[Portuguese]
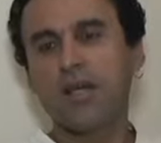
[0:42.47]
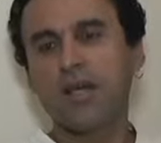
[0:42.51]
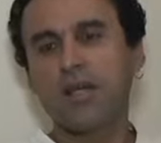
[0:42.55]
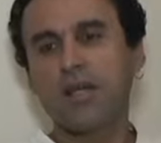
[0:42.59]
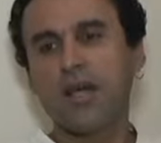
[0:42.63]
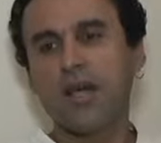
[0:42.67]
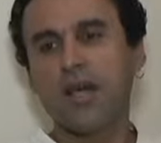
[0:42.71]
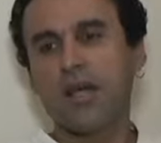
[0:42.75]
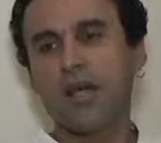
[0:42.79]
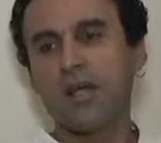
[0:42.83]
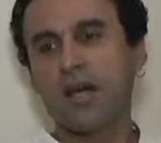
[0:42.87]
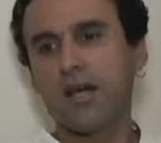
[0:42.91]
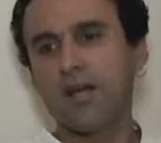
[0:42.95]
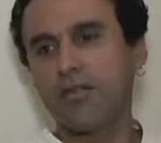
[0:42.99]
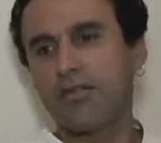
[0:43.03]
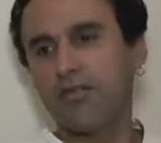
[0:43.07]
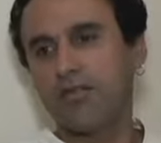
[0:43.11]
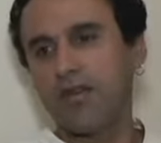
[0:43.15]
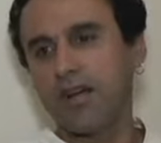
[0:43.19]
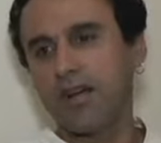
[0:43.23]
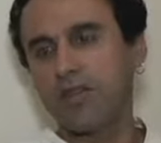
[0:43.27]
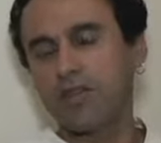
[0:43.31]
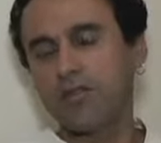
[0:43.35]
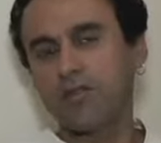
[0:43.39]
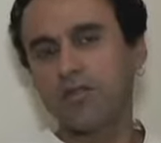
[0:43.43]
que a Clara
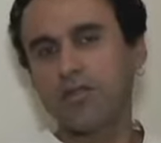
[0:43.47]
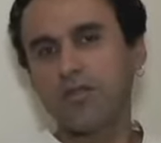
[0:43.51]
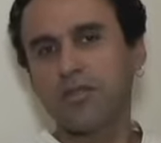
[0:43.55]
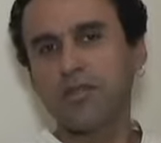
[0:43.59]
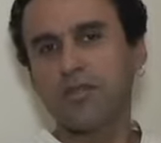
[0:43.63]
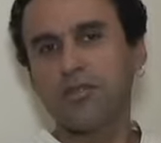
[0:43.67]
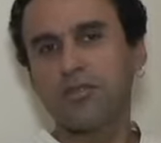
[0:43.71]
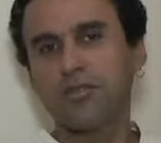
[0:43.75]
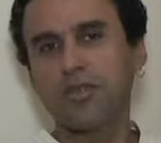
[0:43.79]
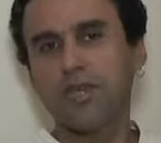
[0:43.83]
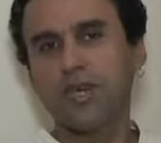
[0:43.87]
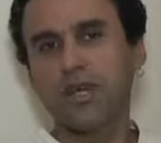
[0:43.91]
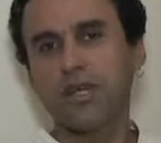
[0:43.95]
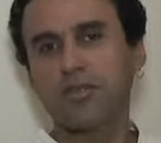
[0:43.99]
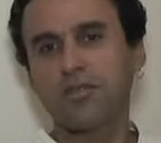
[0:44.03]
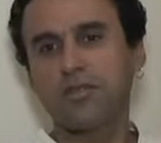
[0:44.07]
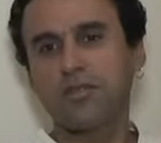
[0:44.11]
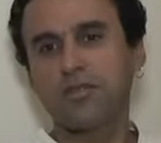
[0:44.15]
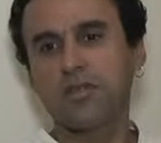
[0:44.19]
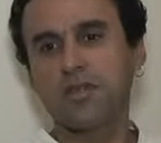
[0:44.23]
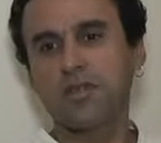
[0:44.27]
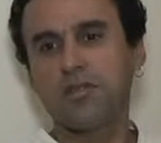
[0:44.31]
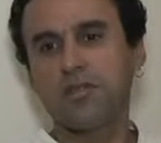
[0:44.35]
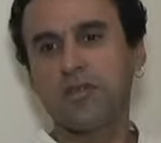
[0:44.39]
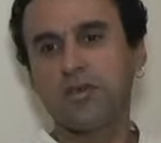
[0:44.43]
faz no Museu de Arte
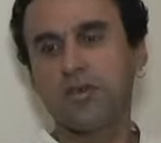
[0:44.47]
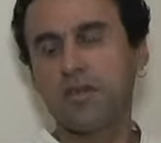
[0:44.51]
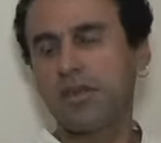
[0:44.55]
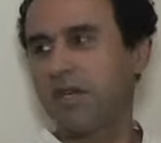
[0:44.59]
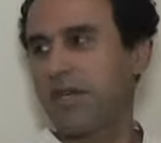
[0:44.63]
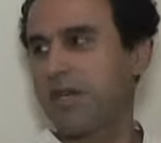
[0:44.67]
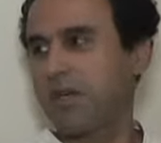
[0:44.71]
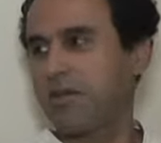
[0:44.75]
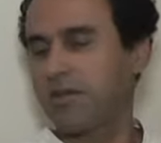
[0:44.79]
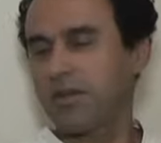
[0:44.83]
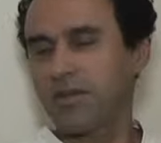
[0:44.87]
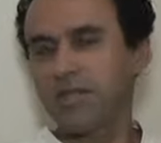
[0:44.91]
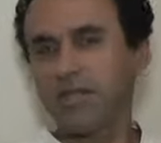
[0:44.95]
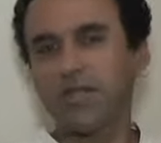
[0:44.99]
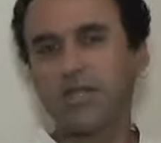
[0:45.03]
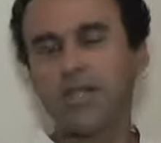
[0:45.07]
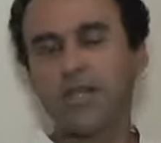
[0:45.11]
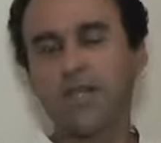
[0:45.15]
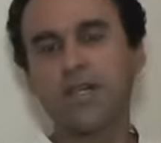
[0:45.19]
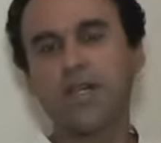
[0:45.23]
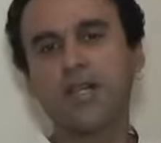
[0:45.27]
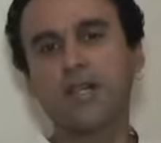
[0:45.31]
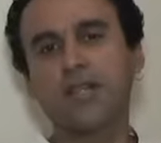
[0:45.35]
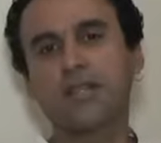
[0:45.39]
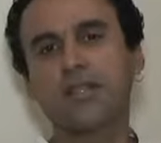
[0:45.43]
Contemporânea com as
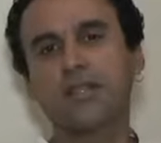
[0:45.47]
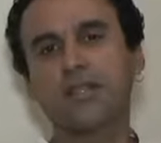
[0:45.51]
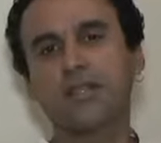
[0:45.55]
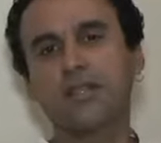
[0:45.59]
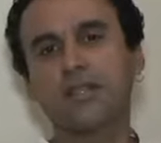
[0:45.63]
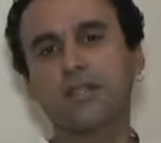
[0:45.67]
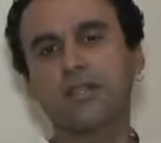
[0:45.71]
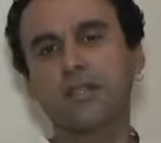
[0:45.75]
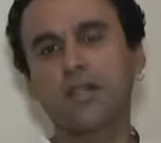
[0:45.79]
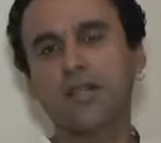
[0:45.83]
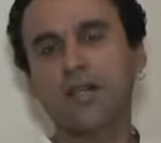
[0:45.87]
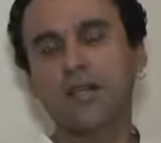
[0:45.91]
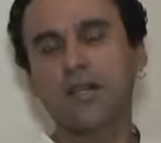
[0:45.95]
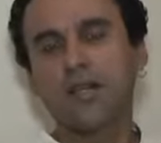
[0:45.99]
crianças,